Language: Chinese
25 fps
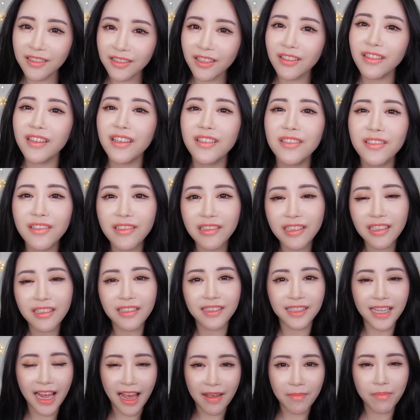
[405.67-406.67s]
重点就是
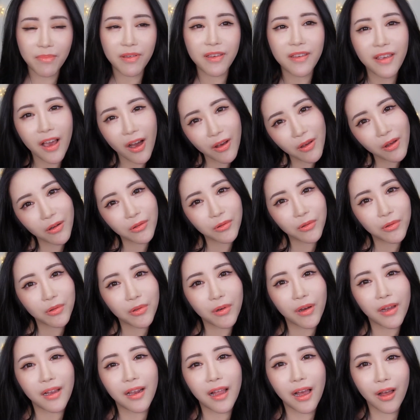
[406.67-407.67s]
产品要用
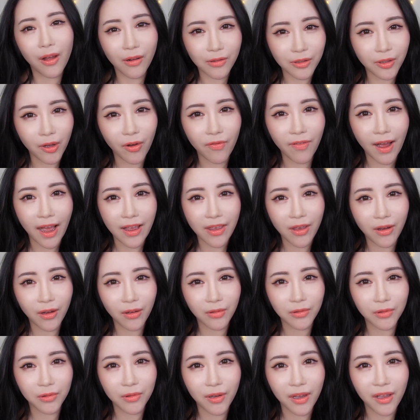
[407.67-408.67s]
对，然后手法
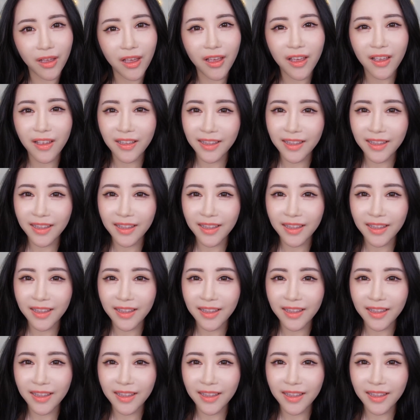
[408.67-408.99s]
要用对。